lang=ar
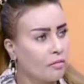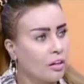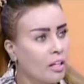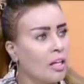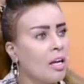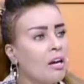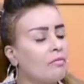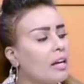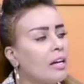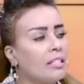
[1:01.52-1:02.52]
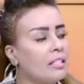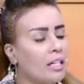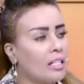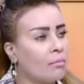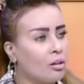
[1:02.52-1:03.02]
عارفه ايه فهي دي
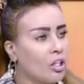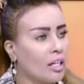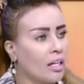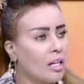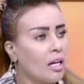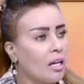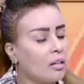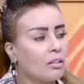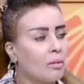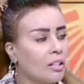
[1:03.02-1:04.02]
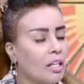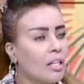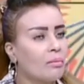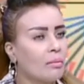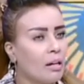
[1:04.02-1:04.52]
هنا المشاكل اه طبعا
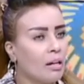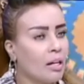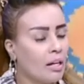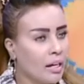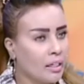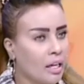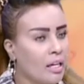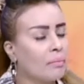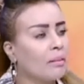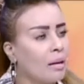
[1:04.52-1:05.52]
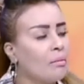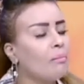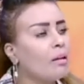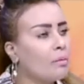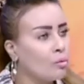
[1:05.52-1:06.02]
هي بتبقى يعني هي بتعمل
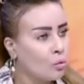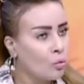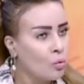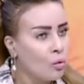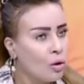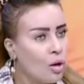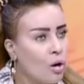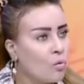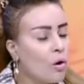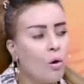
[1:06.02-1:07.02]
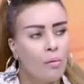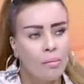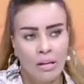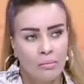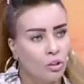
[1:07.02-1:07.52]
باللي بتقوله وهو ما
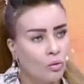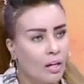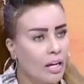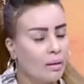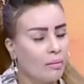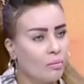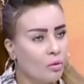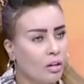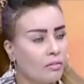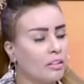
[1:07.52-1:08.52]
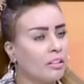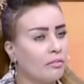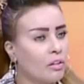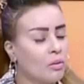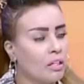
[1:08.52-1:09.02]
بيعملش ولا حاجه من اللي بيقولها فدي
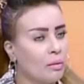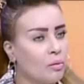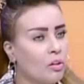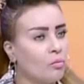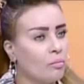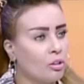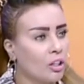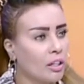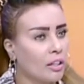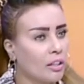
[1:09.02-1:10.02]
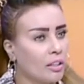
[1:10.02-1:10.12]
الفجوه اللي ما بينهم والمشاكل